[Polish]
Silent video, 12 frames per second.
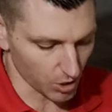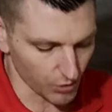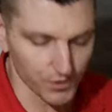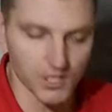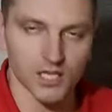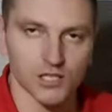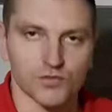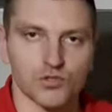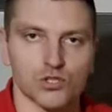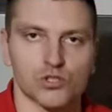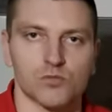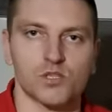owinięte
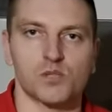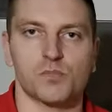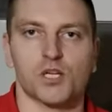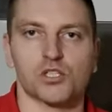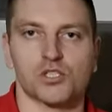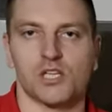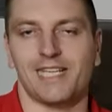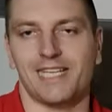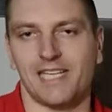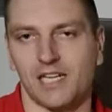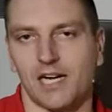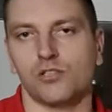wszystko bezpiecznie
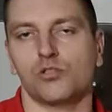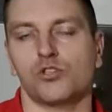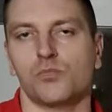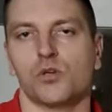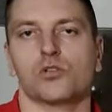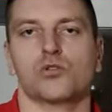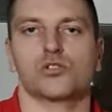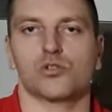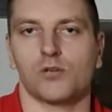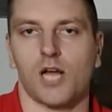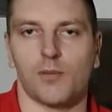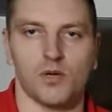i rano dopiero to
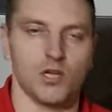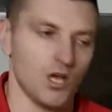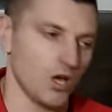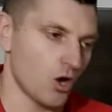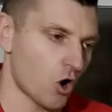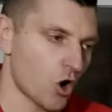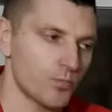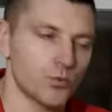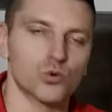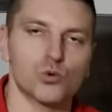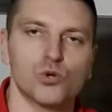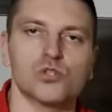ściągamy,
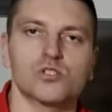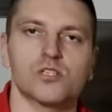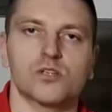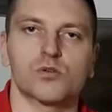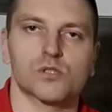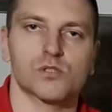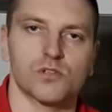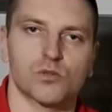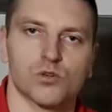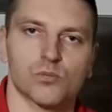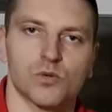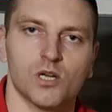opłukując tylko
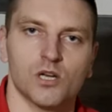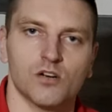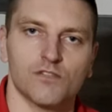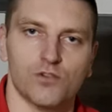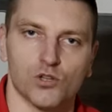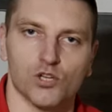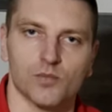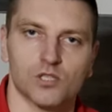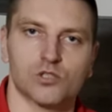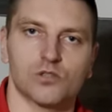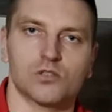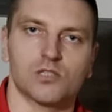zwykłą wodą.
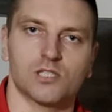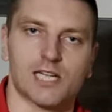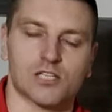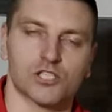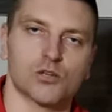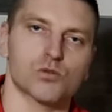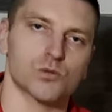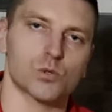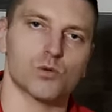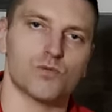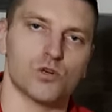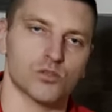Dlaczego
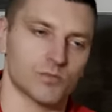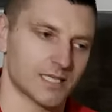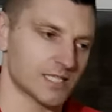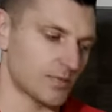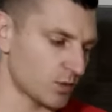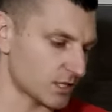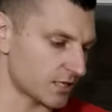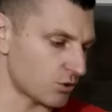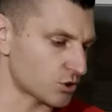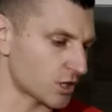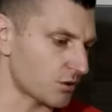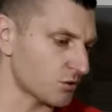zwykłą wodą? Tak samo jak
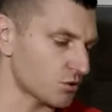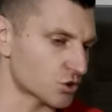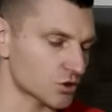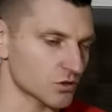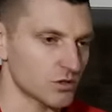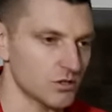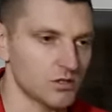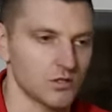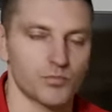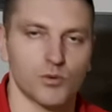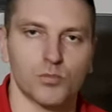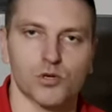całe ciało już y,
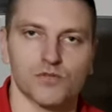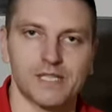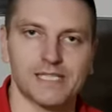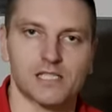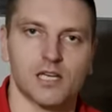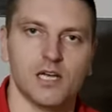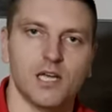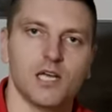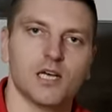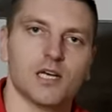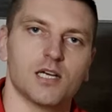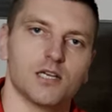y, po borowince,
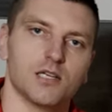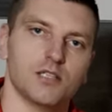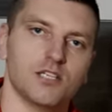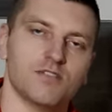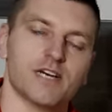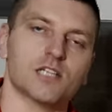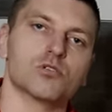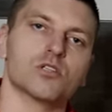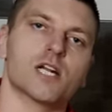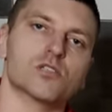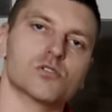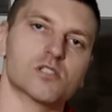y, nie warto
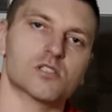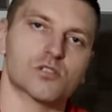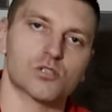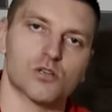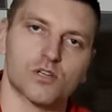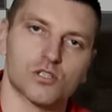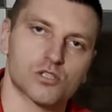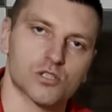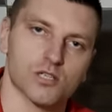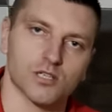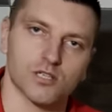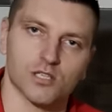od razu zastosować
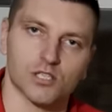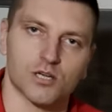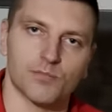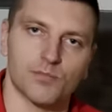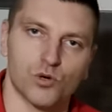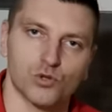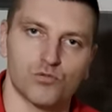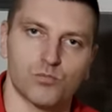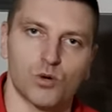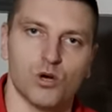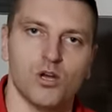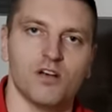szamponów,
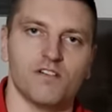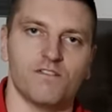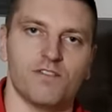bo